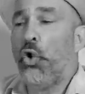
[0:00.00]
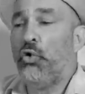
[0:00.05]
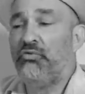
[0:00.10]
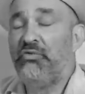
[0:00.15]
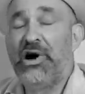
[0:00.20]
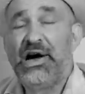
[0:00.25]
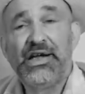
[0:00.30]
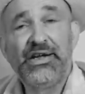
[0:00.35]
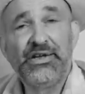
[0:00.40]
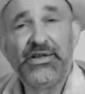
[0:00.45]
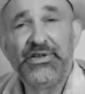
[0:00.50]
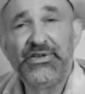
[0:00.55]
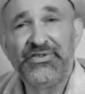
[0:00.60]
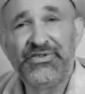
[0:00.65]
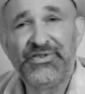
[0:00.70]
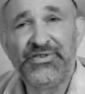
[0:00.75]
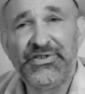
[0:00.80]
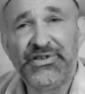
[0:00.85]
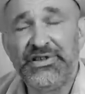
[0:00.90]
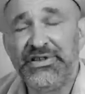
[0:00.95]
weil
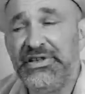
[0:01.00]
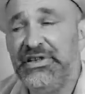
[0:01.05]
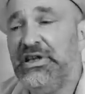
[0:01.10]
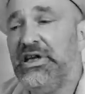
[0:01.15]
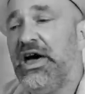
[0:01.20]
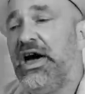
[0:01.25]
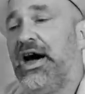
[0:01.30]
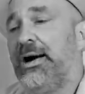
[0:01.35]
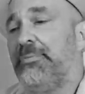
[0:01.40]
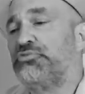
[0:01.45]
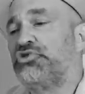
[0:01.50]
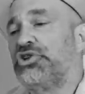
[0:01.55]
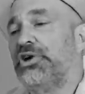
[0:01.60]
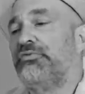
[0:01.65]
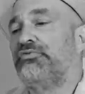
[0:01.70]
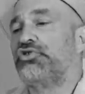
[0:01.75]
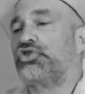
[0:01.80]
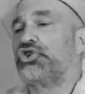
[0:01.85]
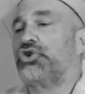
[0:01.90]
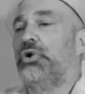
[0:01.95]
sie sich die
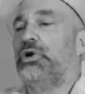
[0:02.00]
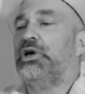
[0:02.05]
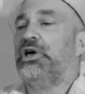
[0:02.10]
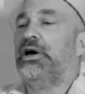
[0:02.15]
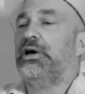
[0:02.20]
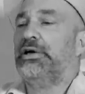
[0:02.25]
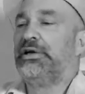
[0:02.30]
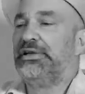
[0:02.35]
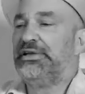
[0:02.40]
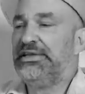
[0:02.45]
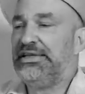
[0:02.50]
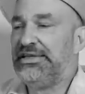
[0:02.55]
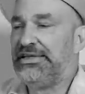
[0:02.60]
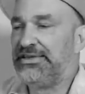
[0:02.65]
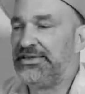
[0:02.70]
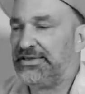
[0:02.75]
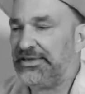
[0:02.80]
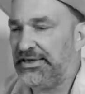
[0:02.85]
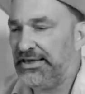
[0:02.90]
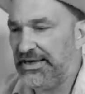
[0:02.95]
Erbschaftssteuer
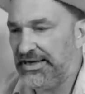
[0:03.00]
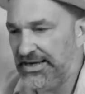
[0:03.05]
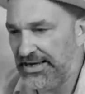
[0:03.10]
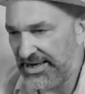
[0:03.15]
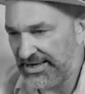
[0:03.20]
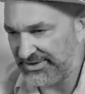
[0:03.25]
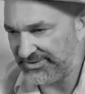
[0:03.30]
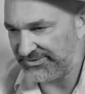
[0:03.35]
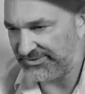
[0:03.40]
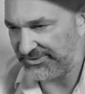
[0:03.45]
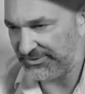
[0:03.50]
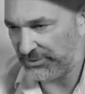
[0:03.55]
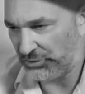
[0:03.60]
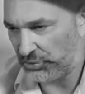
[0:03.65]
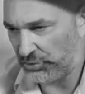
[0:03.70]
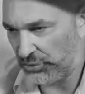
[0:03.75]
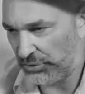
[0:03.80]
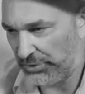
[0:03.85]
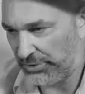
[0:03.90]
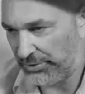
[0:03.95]
nicht leisten
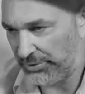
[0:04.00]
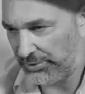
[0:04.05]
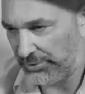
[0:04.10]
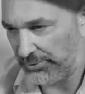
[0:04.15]
können.